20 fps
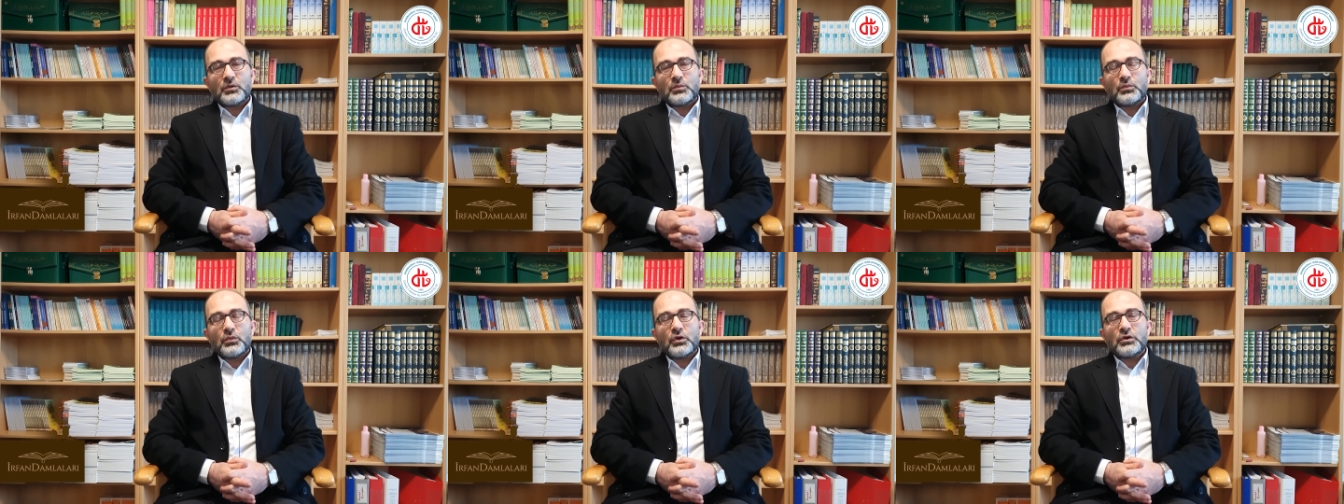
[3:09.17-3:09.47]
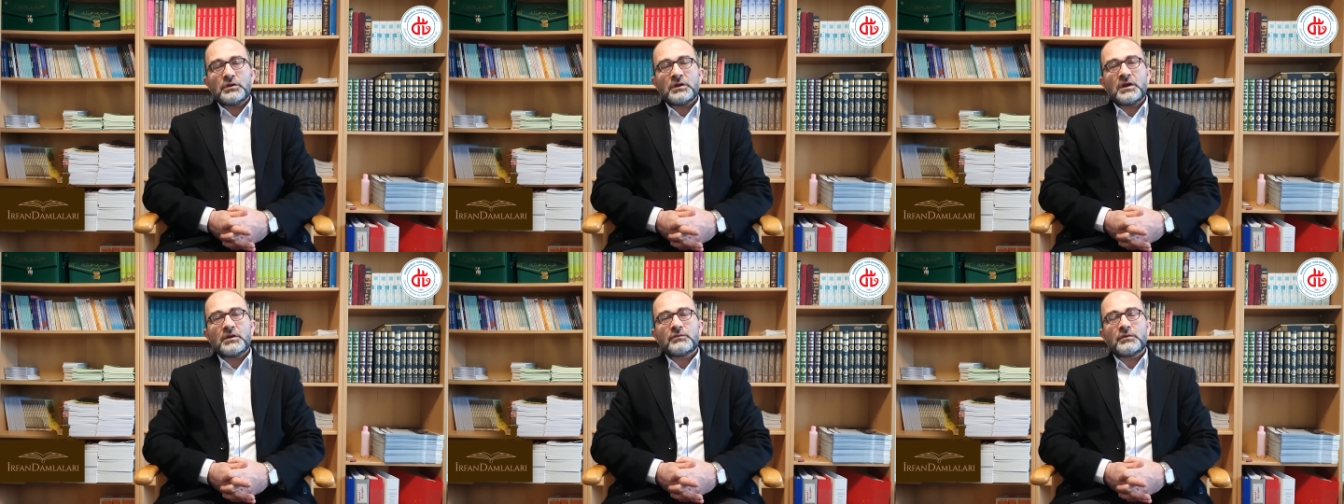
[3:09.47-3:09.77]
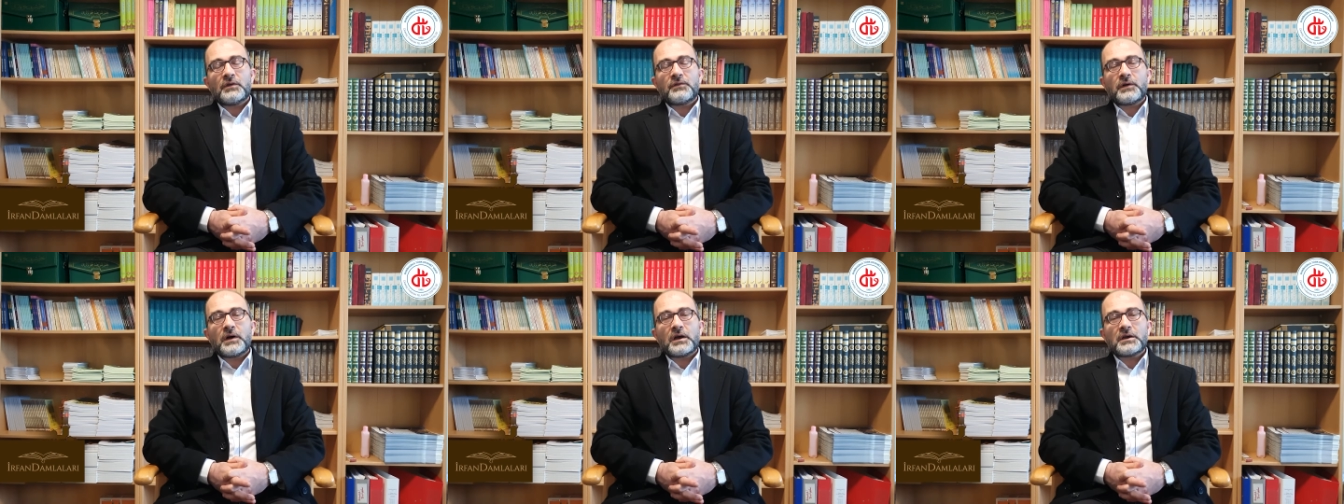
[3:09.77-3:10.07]
böyle
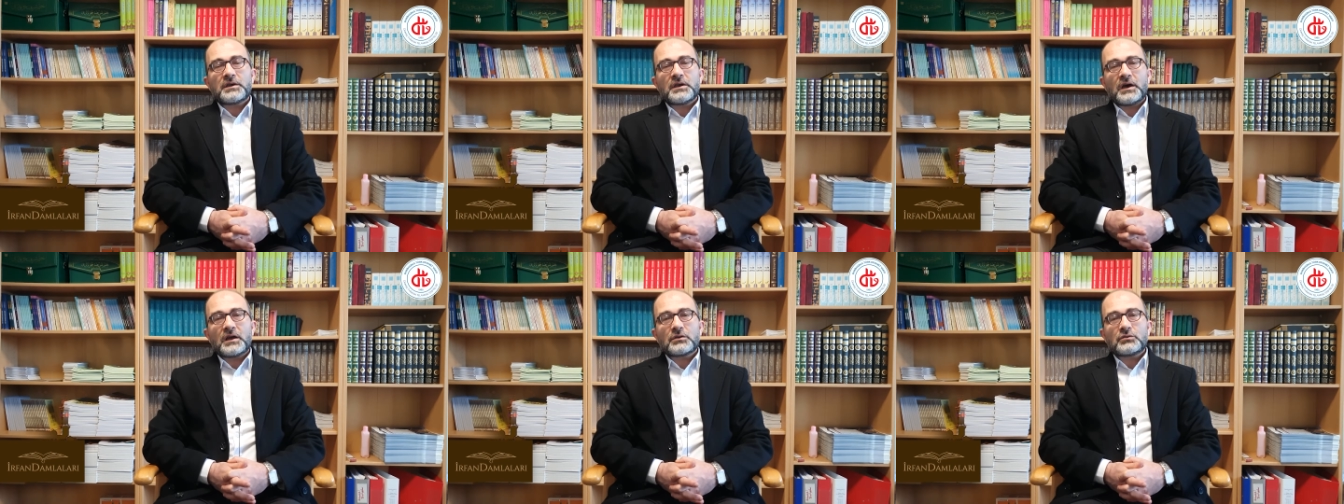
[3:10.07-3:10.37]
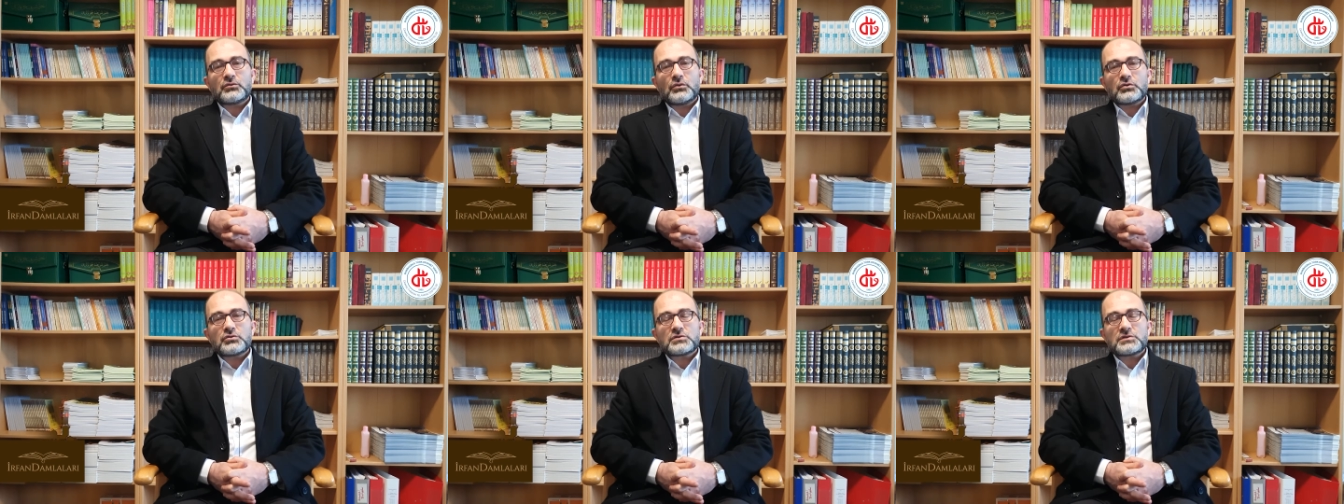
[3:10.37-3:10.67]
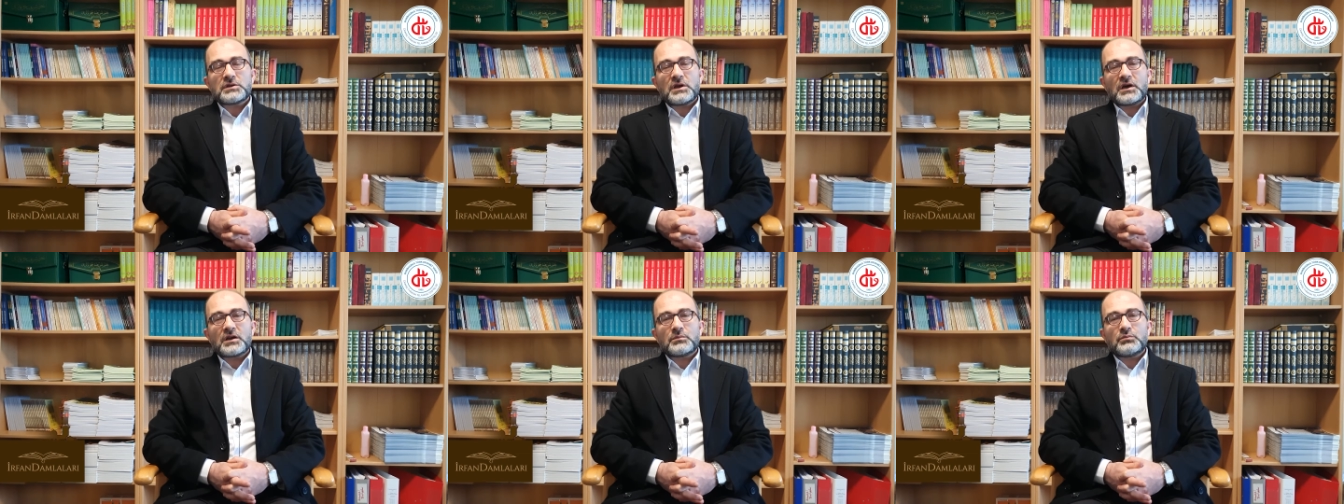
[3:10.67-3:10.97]
vefakar
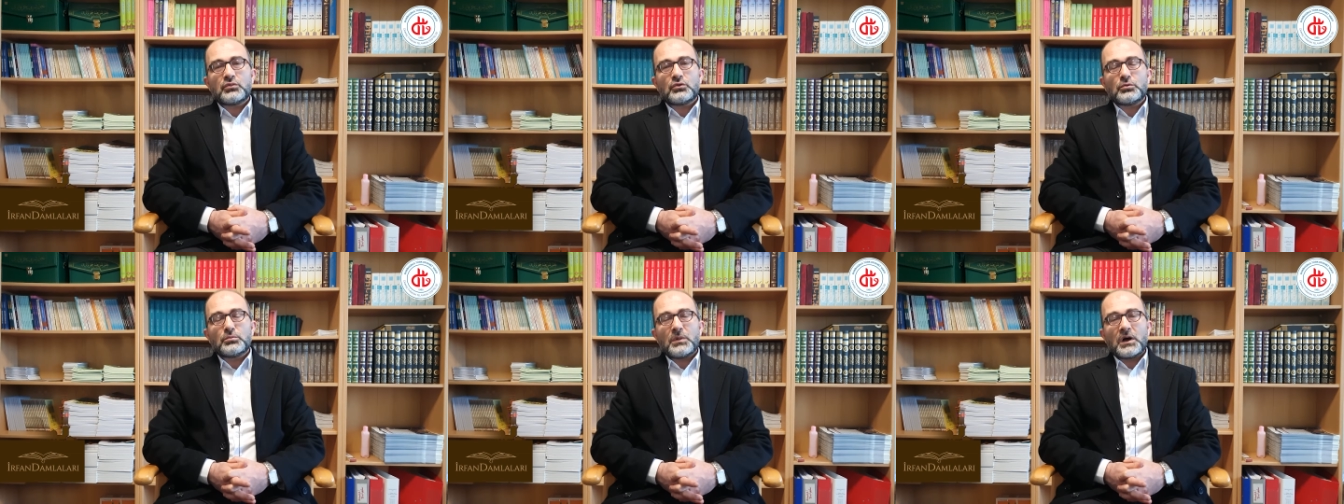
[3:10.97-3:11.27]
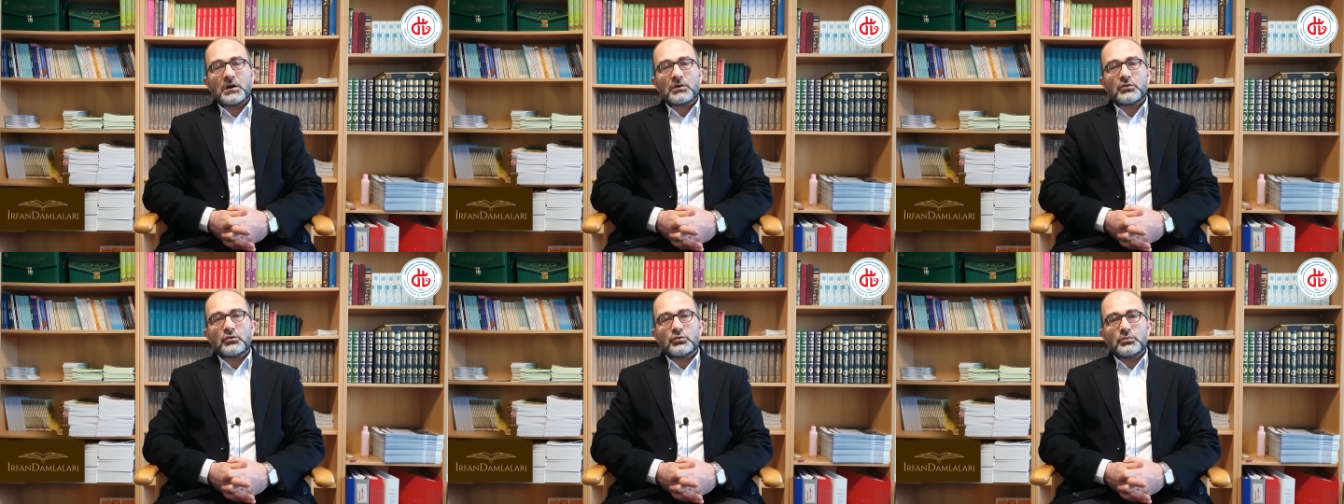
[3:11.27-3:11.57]
dostlar bulmak